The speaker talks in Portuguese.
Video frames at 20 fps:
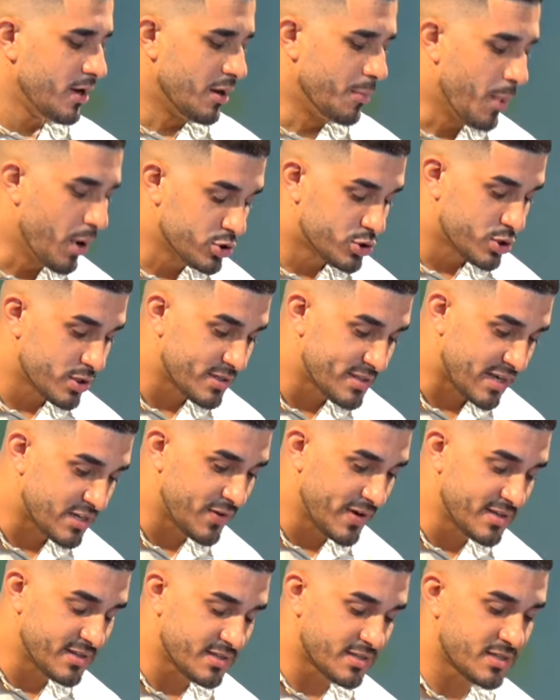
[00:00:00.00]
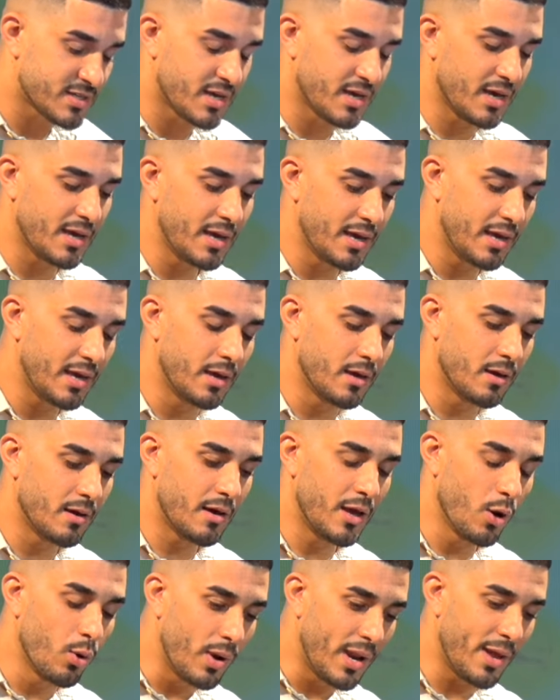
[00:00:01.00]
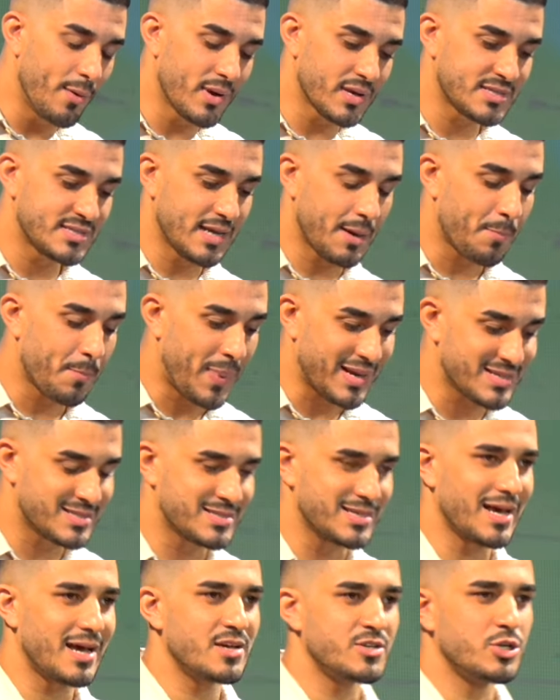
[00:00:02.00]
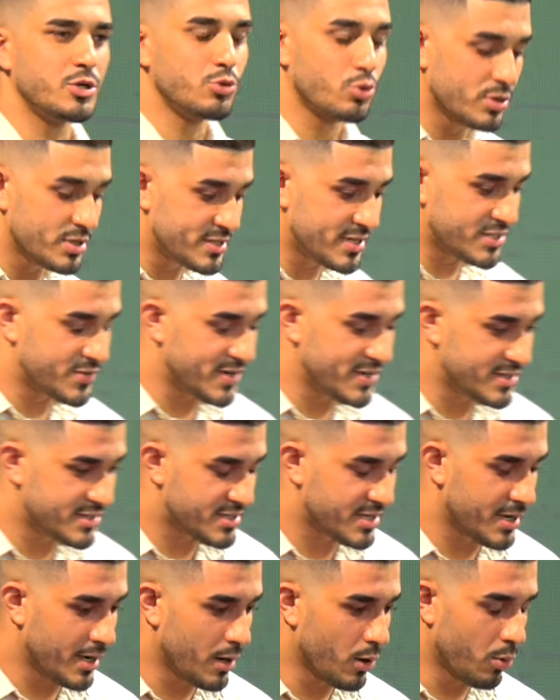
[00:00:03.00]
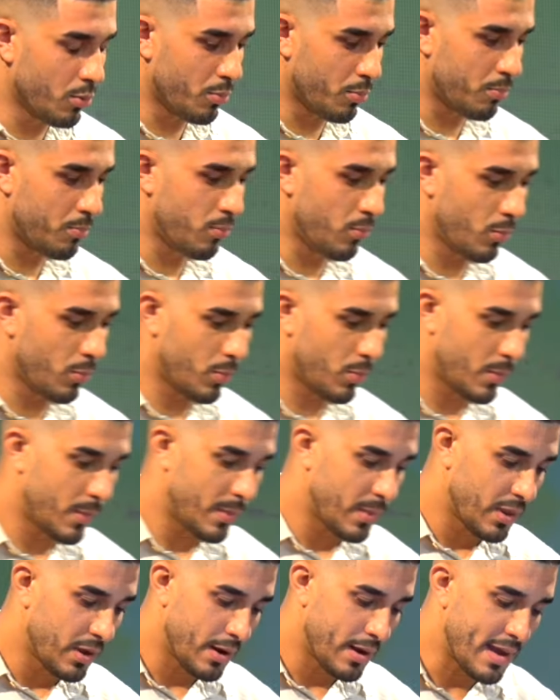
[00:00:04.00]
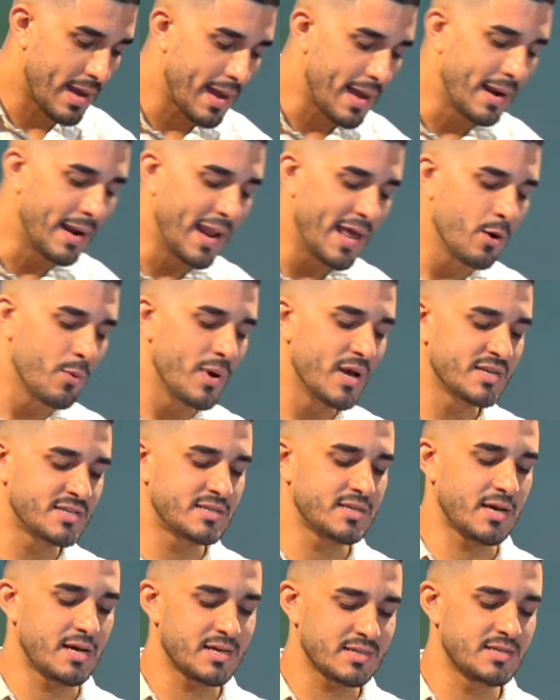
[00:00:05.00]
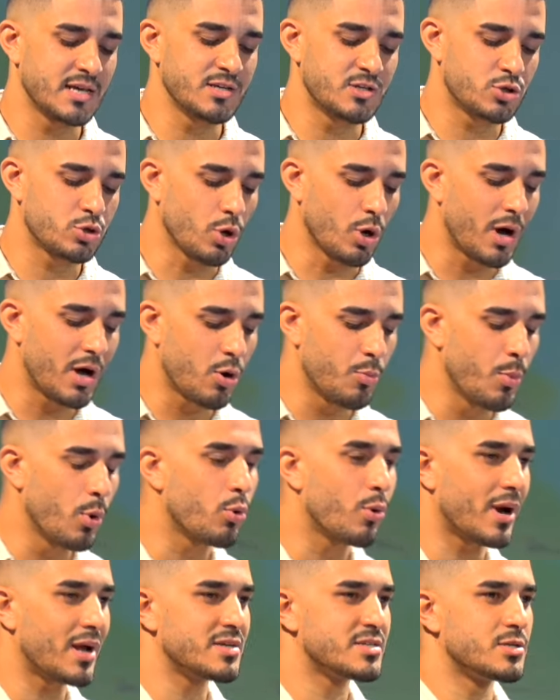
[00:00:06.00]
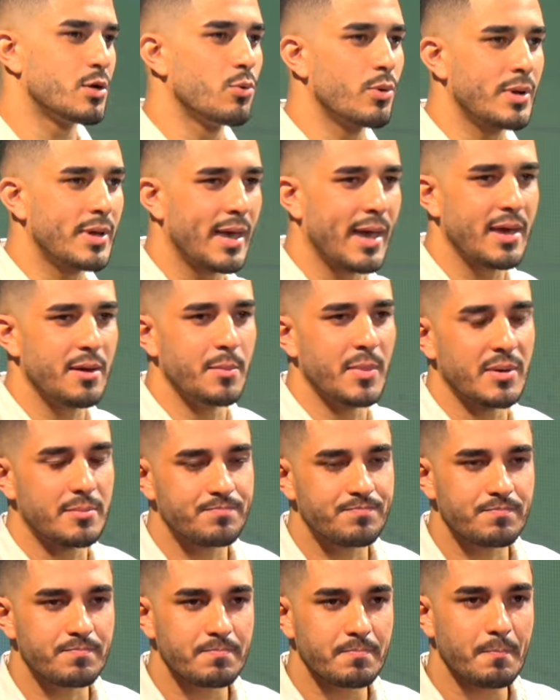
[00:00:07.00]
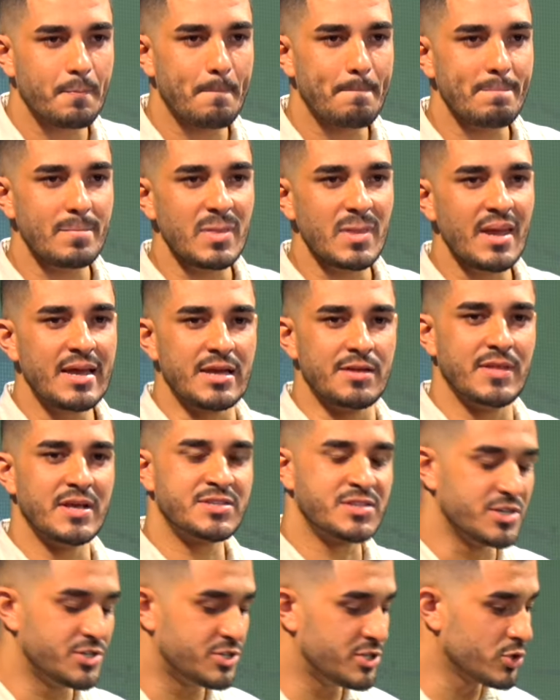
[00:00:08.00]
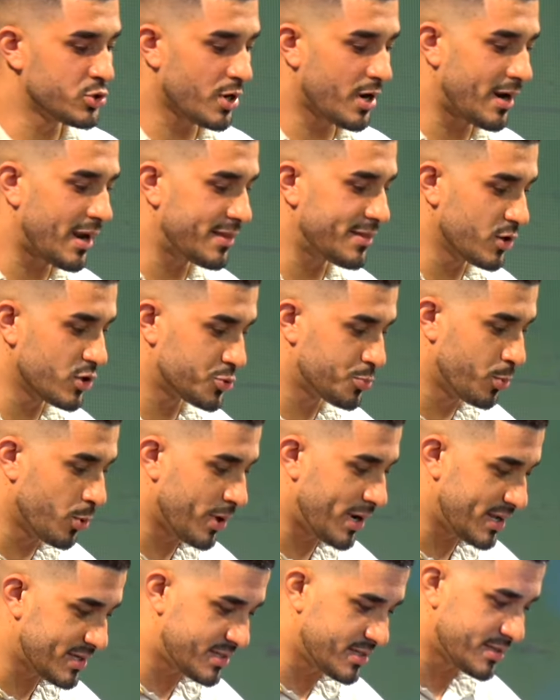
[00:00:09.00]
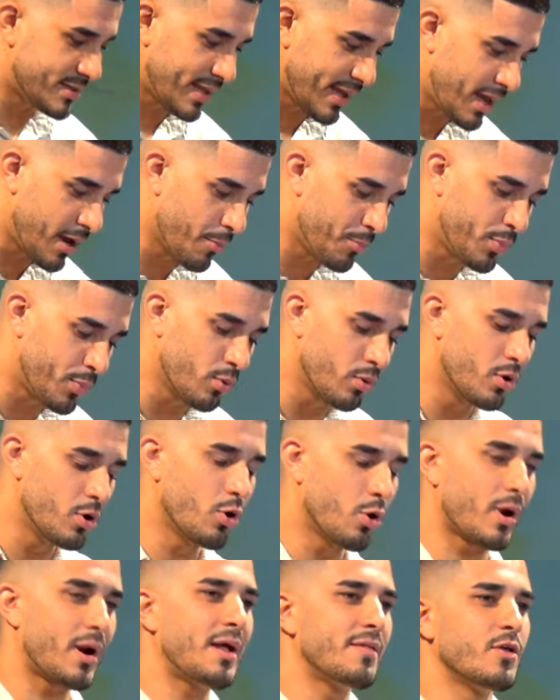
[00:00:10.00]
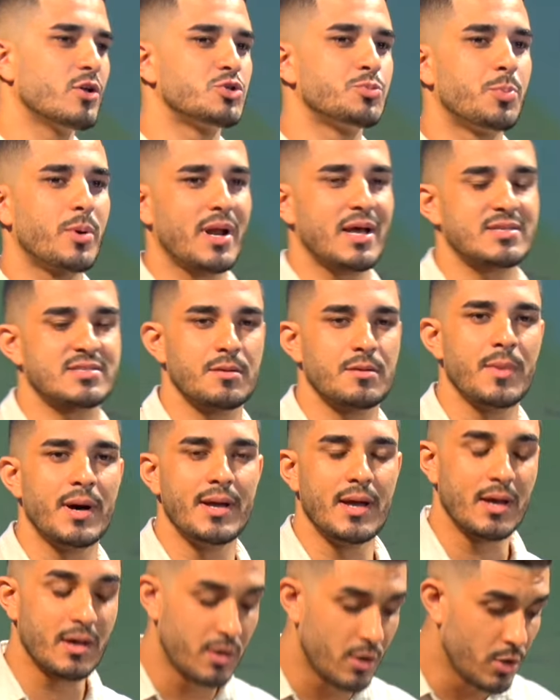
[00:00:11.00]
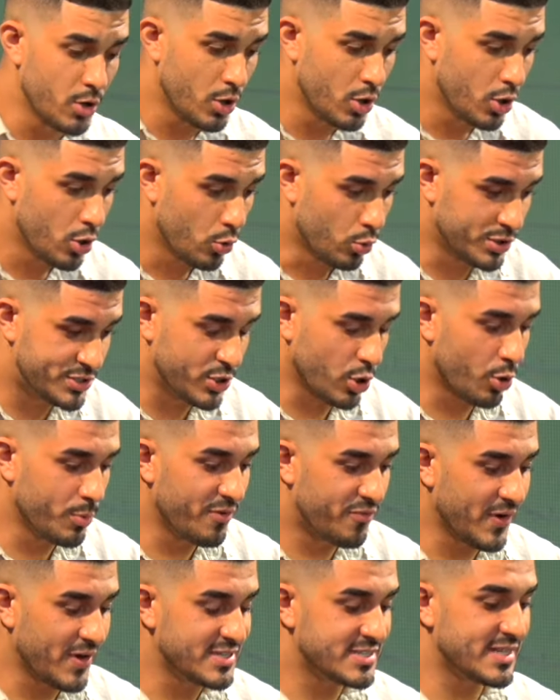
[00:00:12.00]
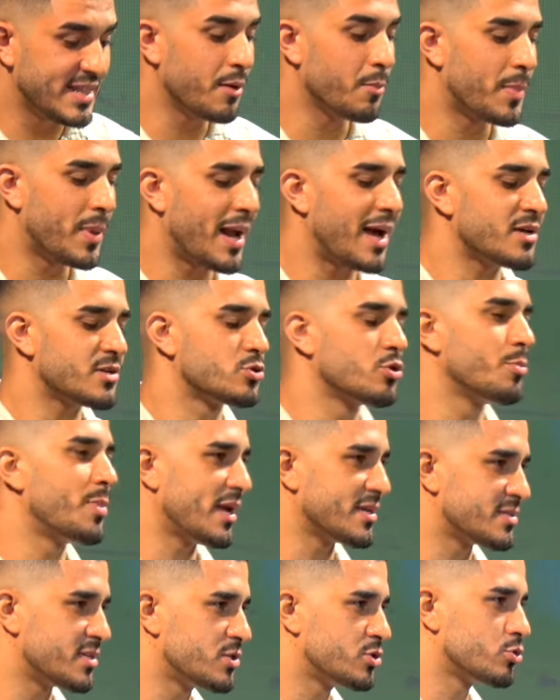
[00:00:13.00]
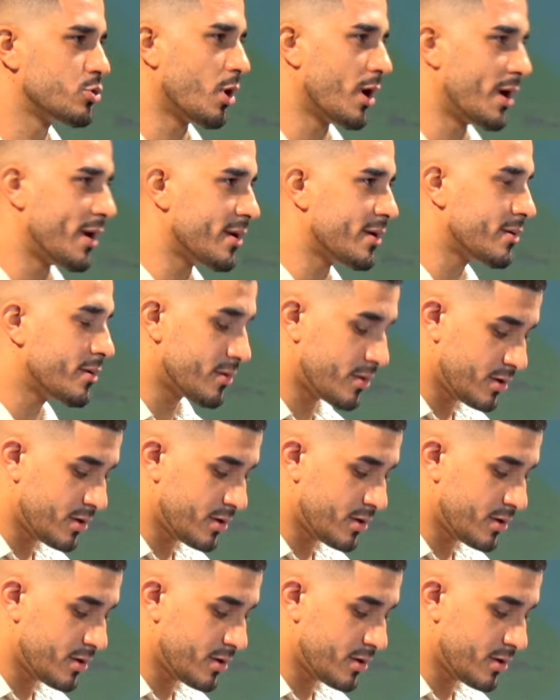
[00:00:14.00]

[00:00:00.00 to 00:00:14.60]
Irmãos, todas as vezes que eu leio essa passagem, todas as vezes que eu é, leio essa, essa história, o meu coração queima. E nesses dias, orando a Deus por esse tempo, orando a Deus por esta manhã, o Senhor me fez lembrar sobre essa história.